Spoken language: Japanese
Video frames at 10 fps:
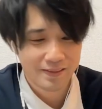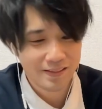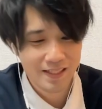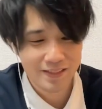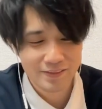
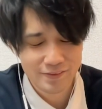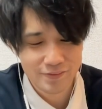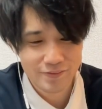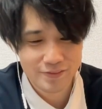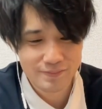感
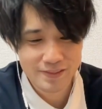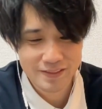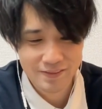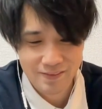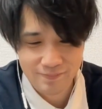動しまし
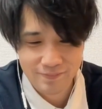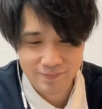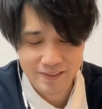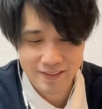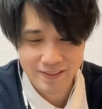た。もう
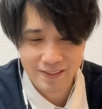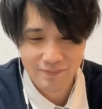ティーダー